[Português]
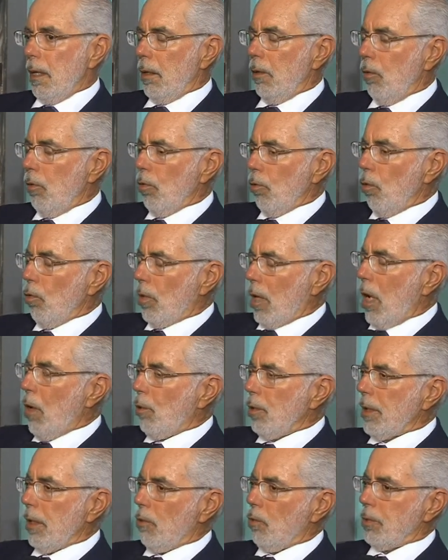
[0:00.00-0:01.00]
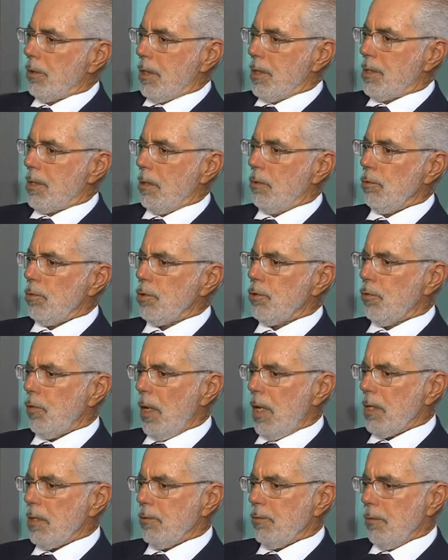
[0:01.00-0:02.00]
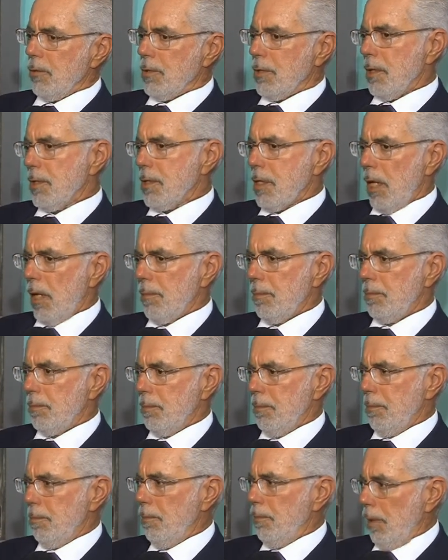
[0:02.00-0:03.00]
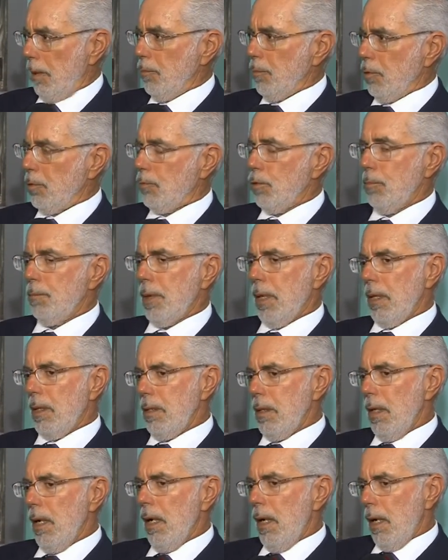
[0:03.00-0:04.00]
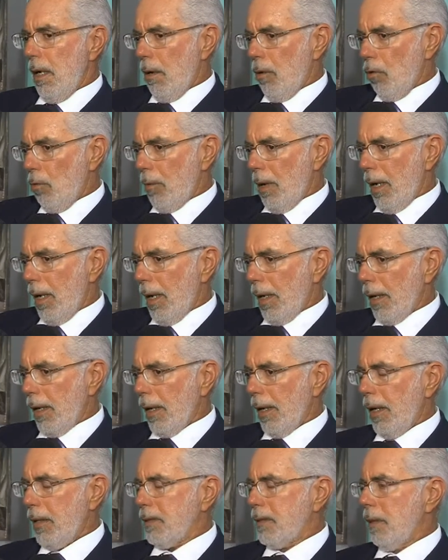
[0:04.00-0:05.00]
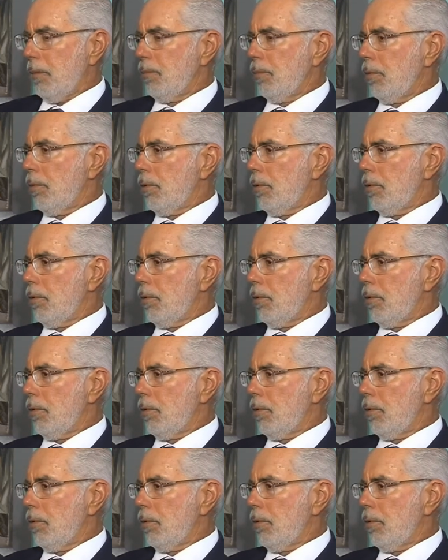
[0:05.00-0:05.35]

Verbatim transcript: o local onde aconteceram os fatos, vocês sabem muito bem, é uma reta